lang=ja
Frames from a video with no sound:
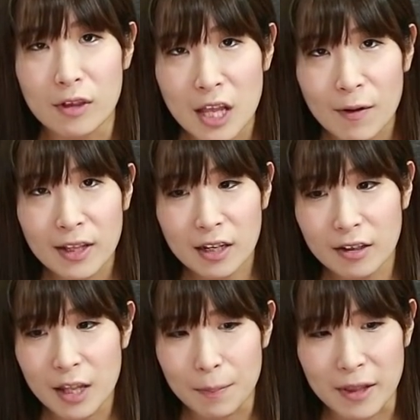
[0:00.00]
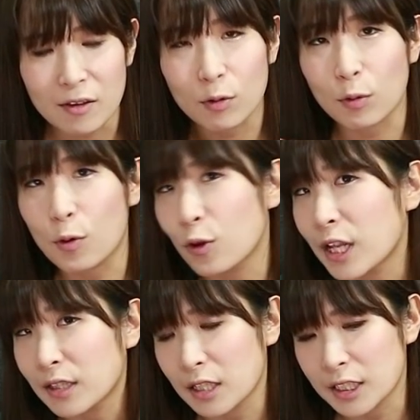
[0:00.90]
地ではなくて別のところ
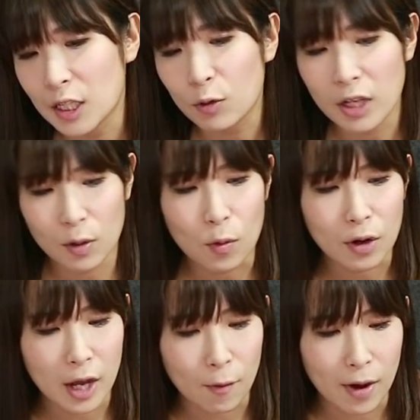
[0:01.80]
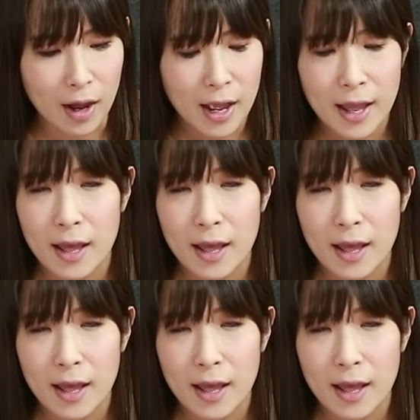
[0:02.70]
だったりしたので、今回は、